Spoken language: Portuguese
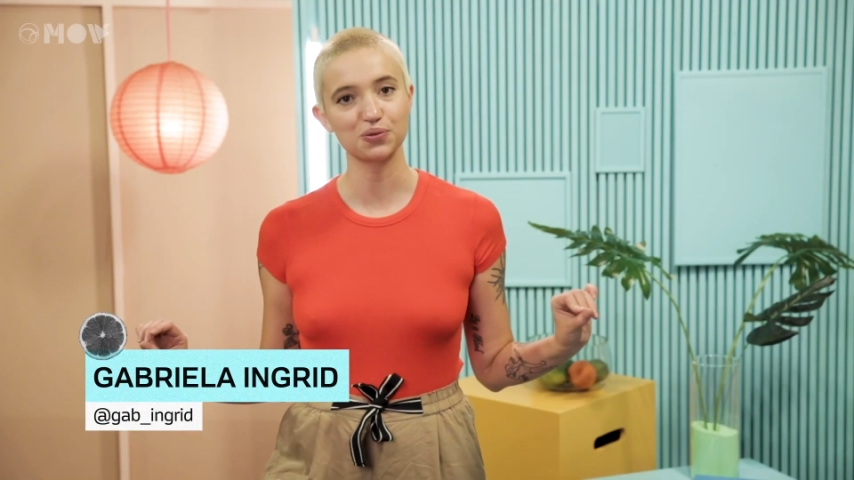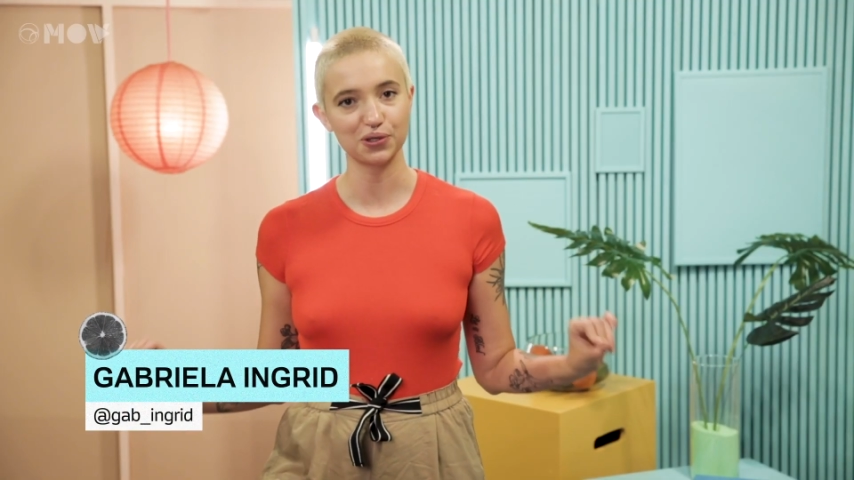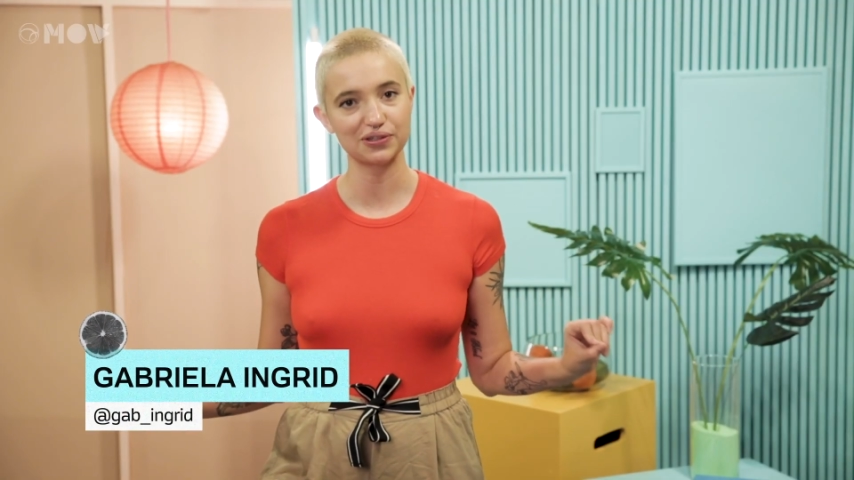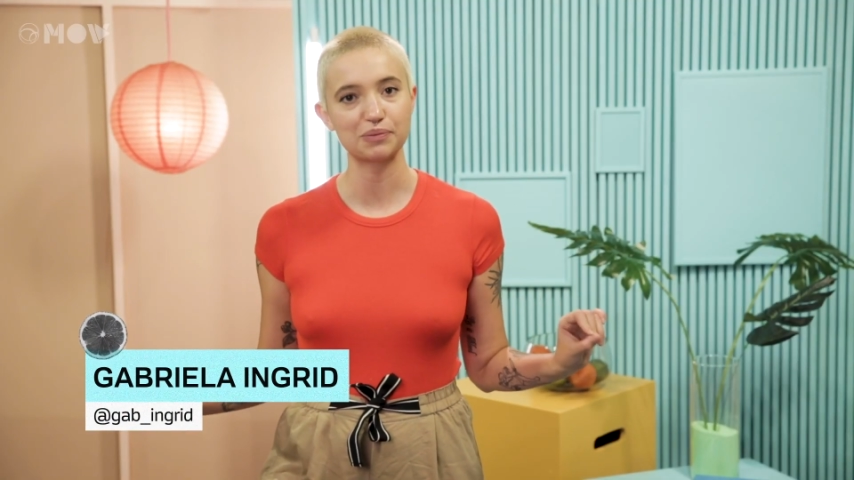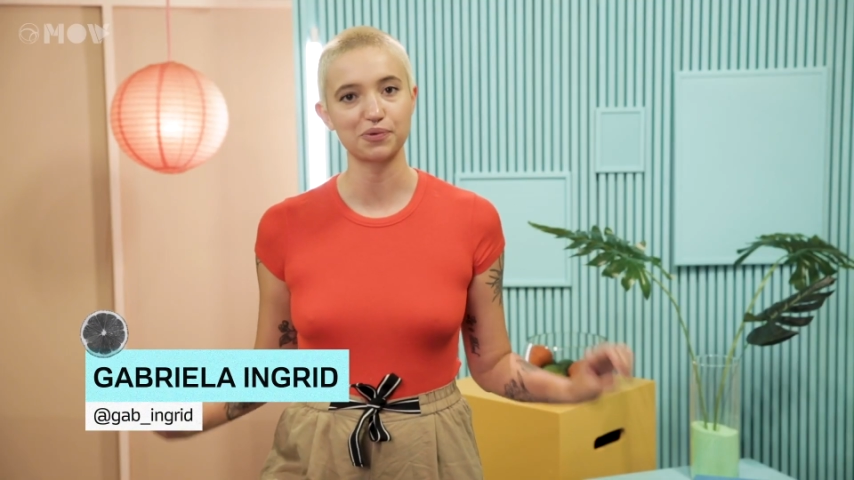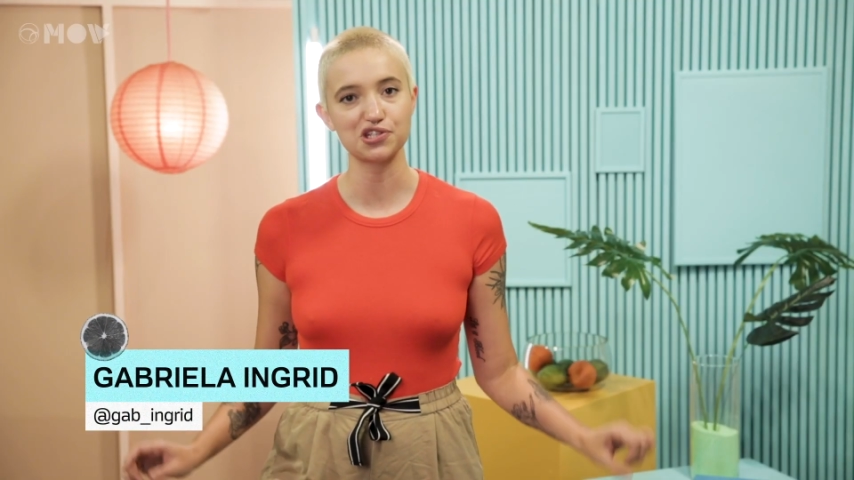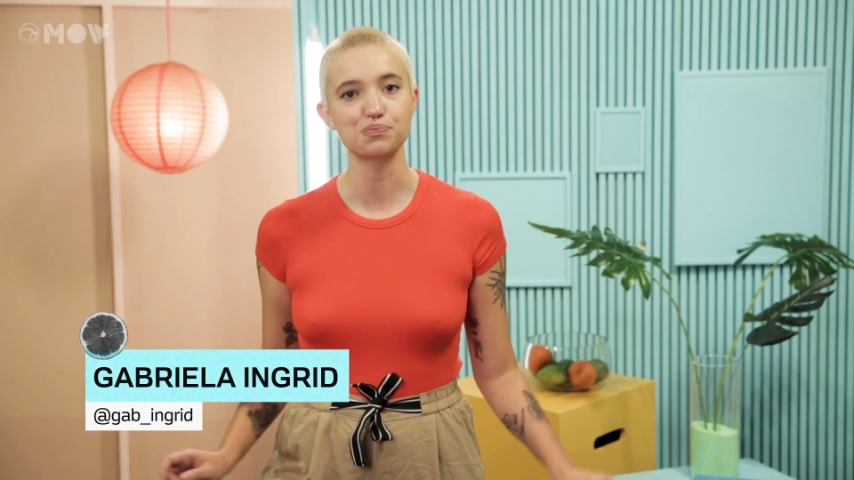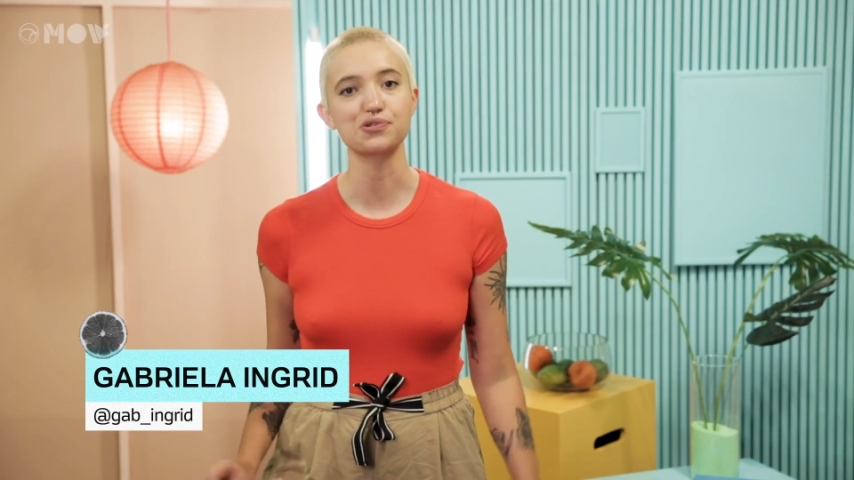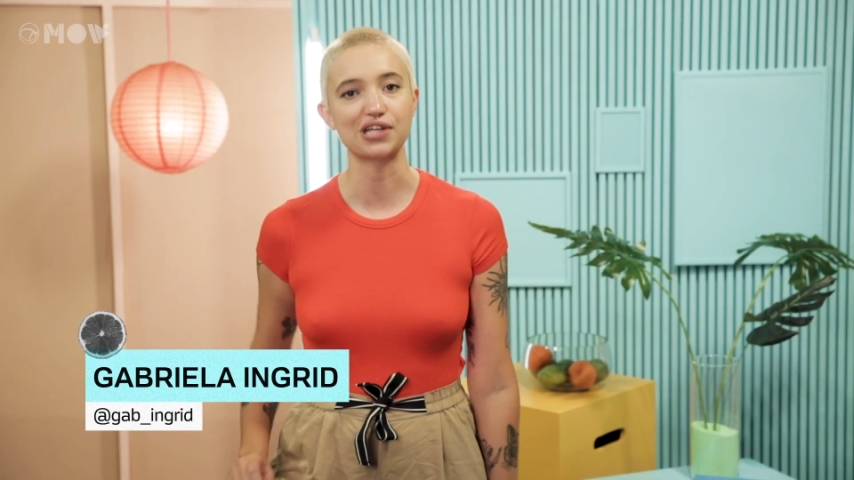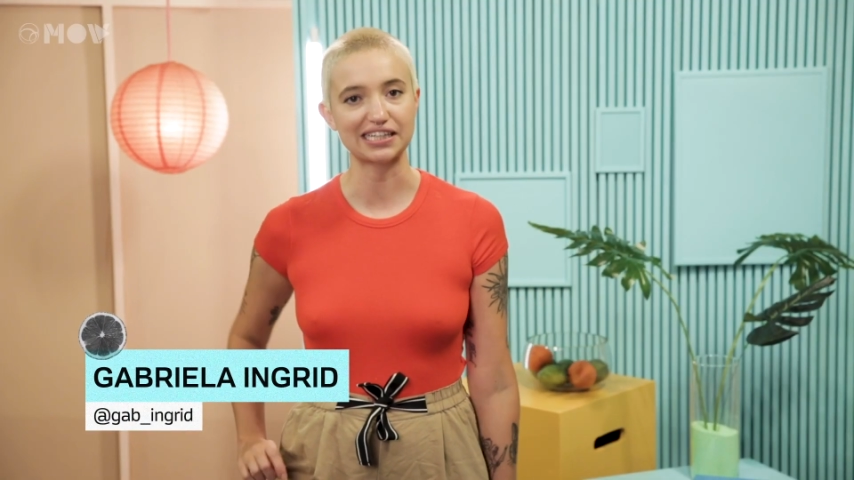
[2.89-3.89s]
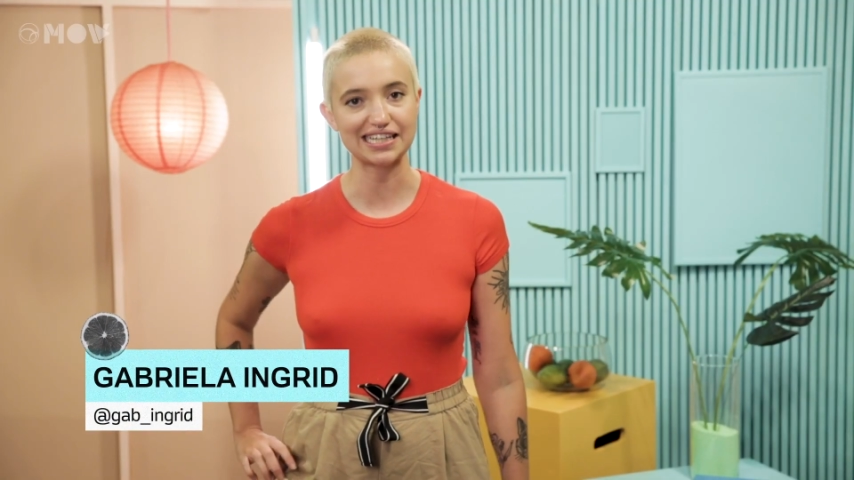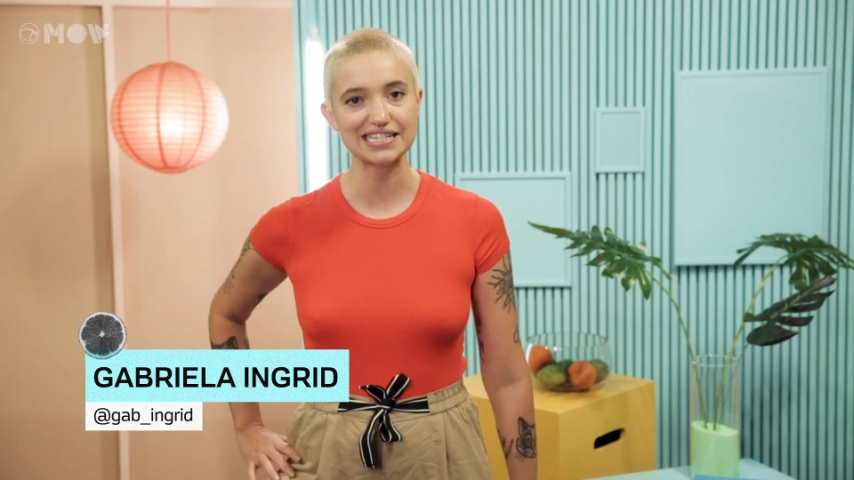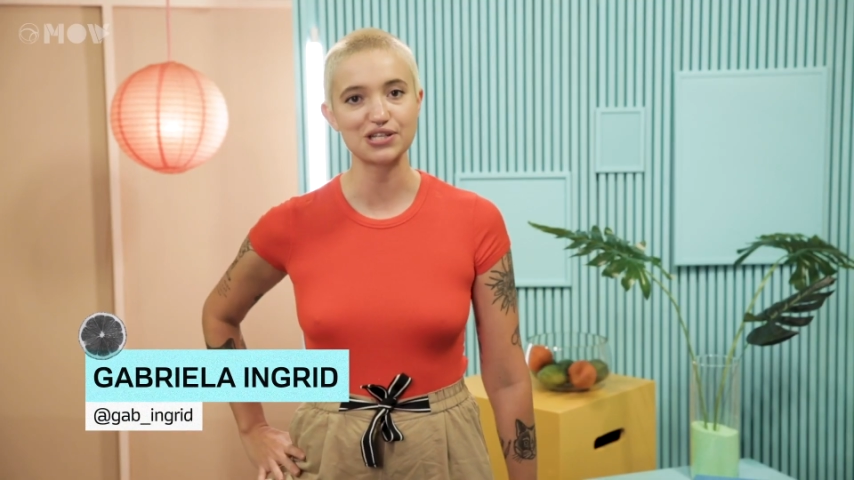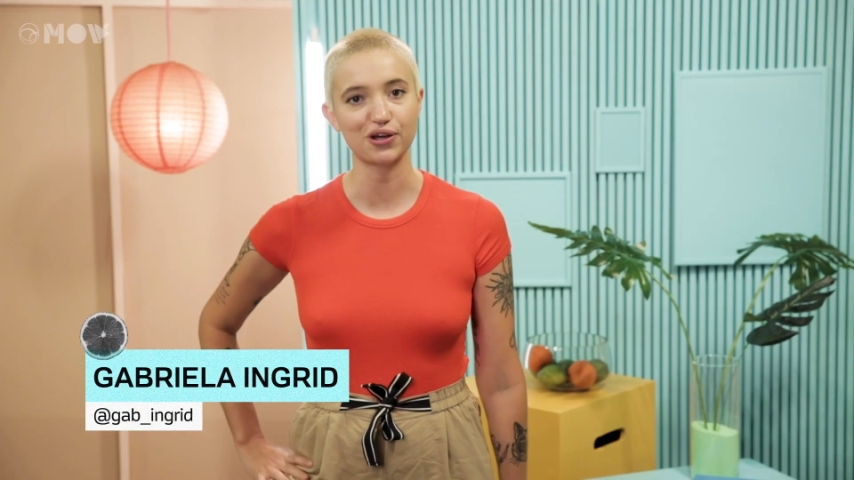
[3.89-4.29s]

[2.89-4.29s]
do olho depois de puxar 15